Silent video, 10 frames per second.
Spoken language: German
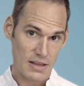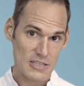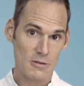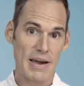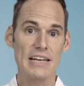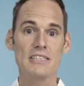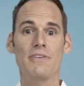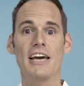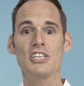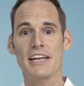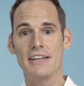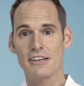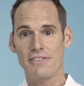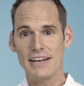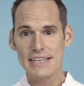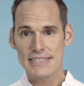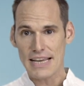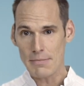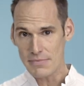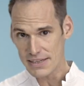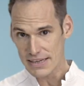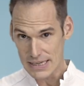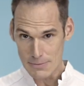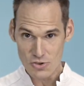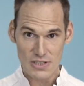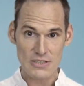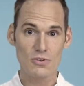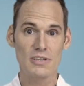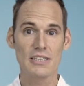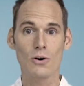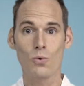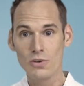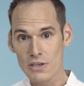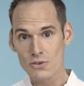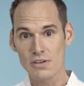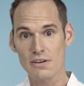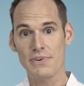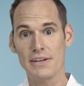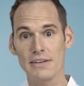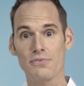Zum einen ist Fleisch eine Quelle sämtlicher eben schon diskutierter ungesunder Fette,